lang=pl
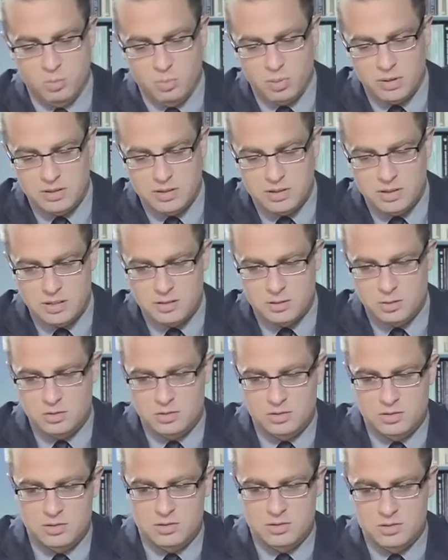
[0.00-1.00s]
Pan redaktor
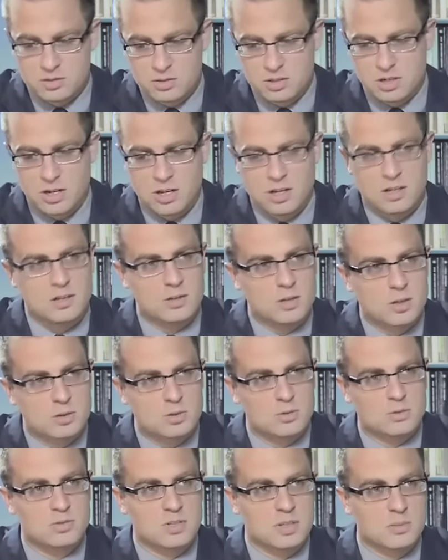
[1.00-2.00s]
strzela od
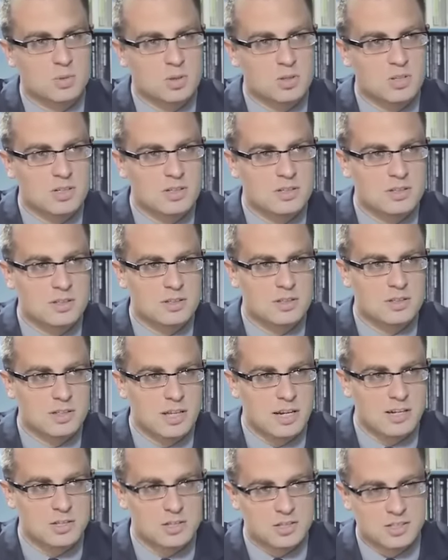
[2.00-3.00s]
razu w sam środek e,
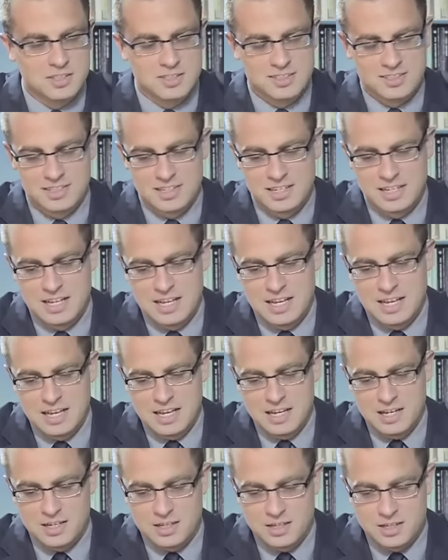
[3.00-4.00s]
tarczy.
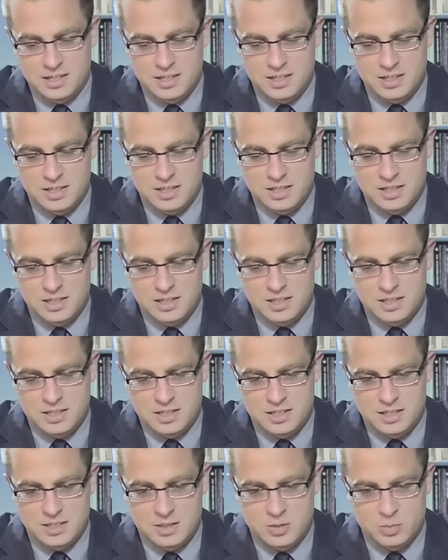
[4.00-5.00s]

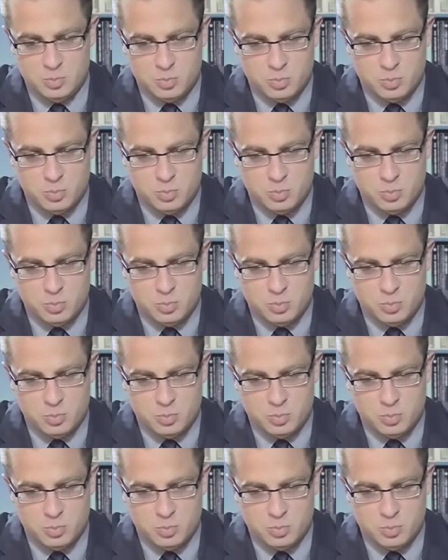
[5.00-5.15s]
E,